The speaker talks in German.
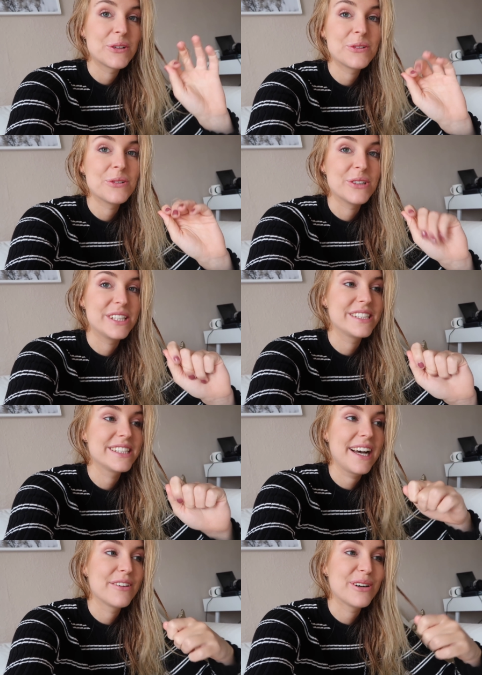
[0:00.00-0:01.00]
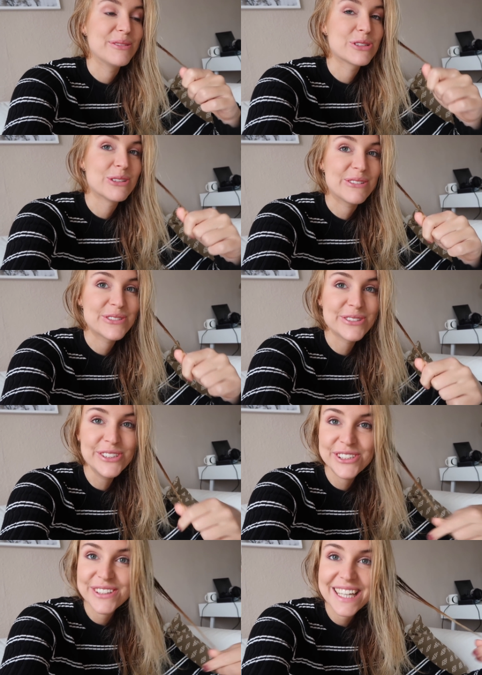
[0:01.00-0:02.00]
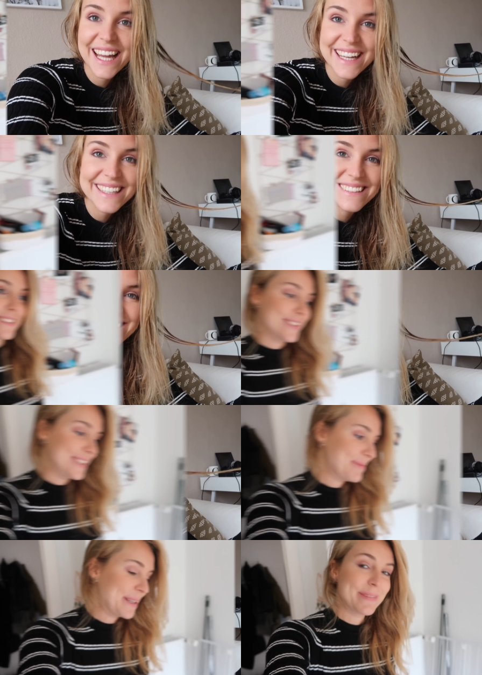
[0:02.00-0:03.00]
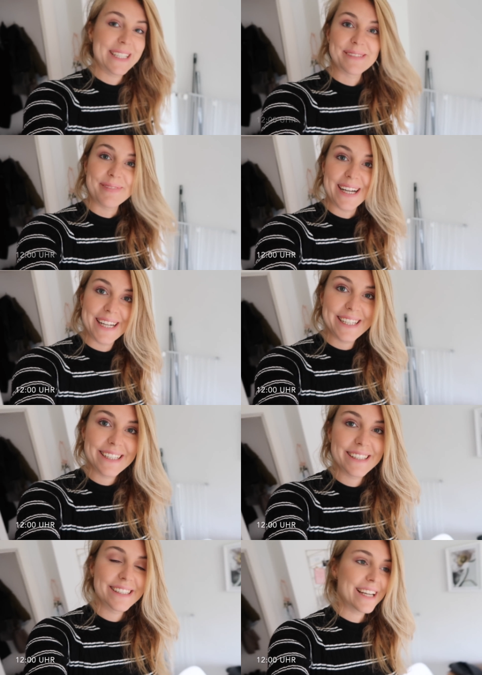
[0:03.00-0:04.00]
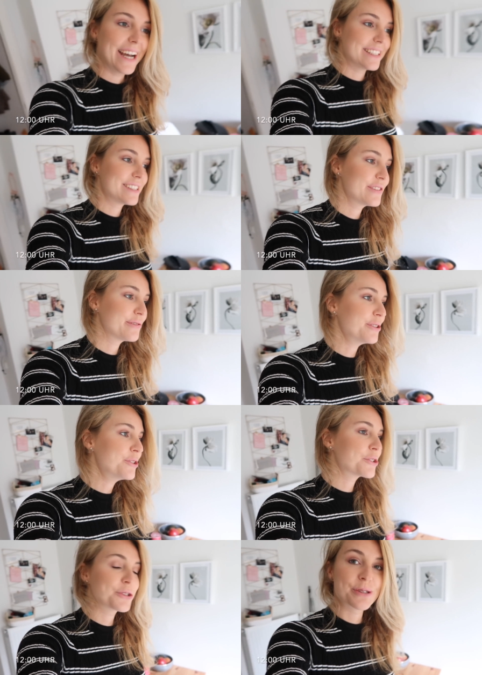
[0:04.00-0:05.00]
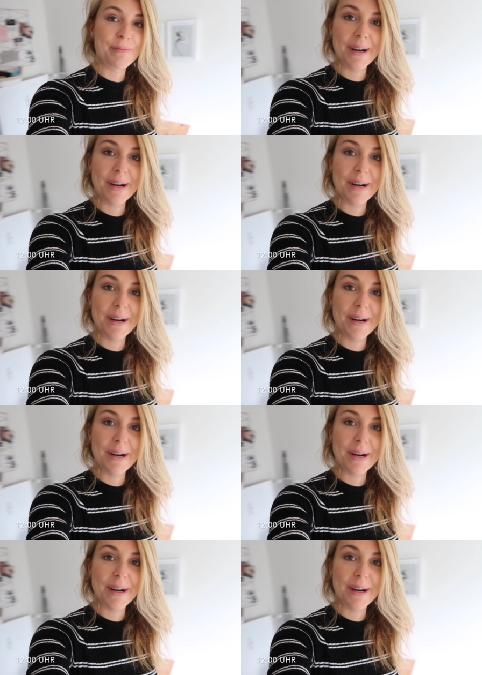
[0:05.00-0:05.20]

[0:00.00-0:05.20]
Und freue mich schon aufs Frühstück gleich. So, ich mache mich jetzt mal ans Frühstück